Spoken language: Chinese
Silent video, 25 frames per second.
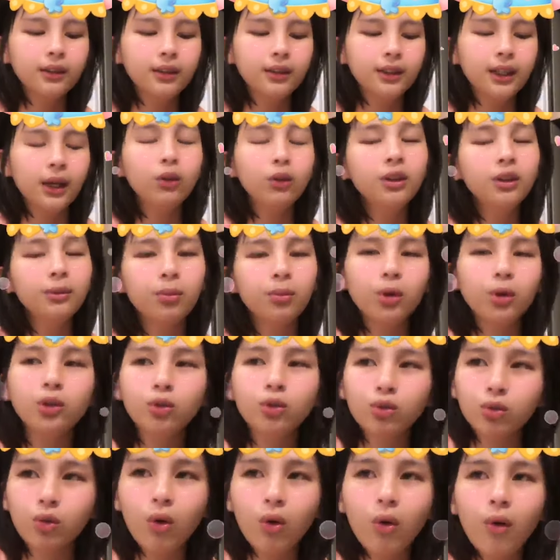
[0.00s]
假如你不会
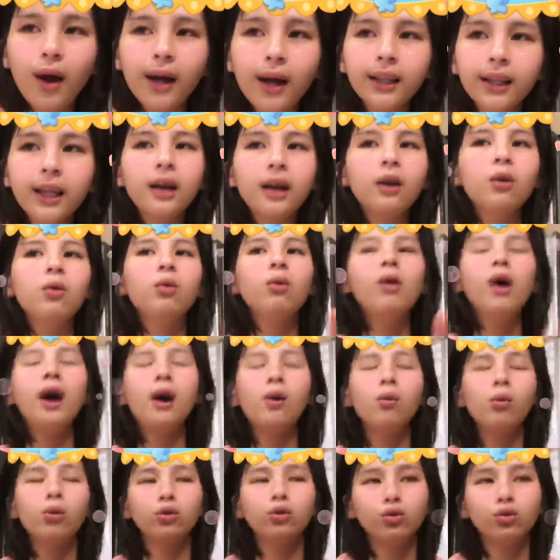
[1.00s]
说话，那话
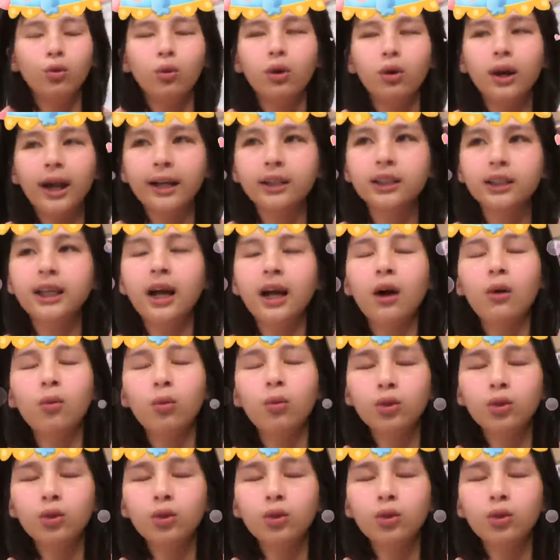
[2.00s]
我我来想，